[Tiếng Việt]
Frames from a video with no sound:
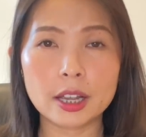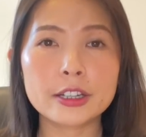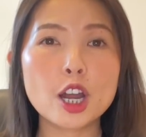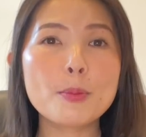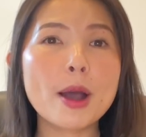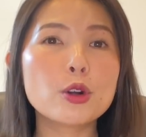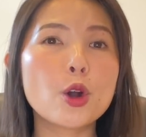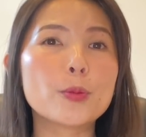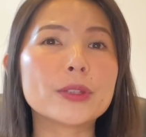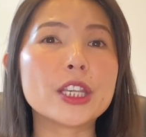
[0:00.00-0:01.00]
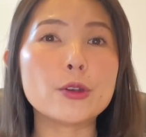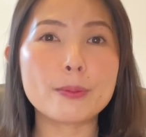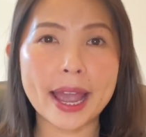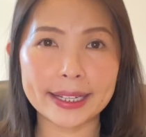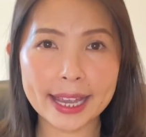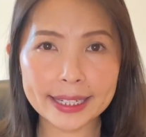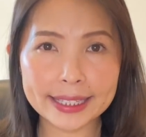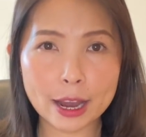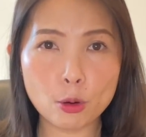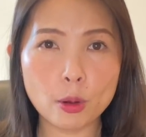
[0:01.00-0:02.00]
nó bao gồm nhiều mảng khác
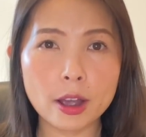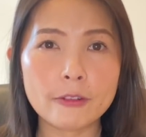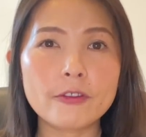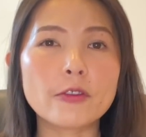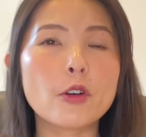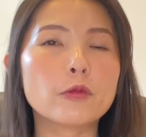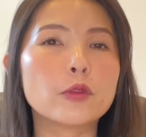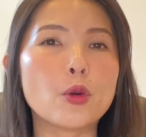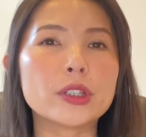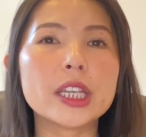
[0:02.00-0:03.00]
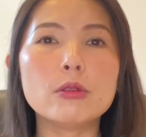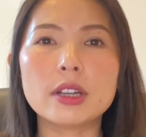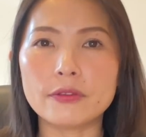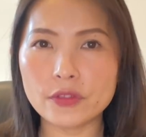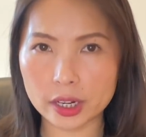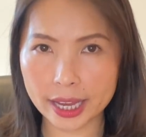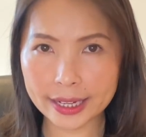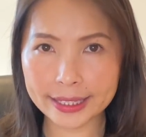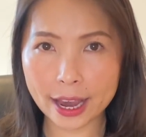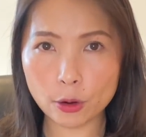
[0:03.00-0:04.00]
nhau và phục vụ nhiều lĩnh vực
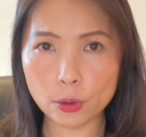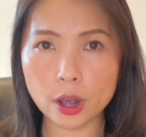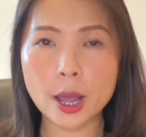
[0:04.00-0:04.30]
khác nhau,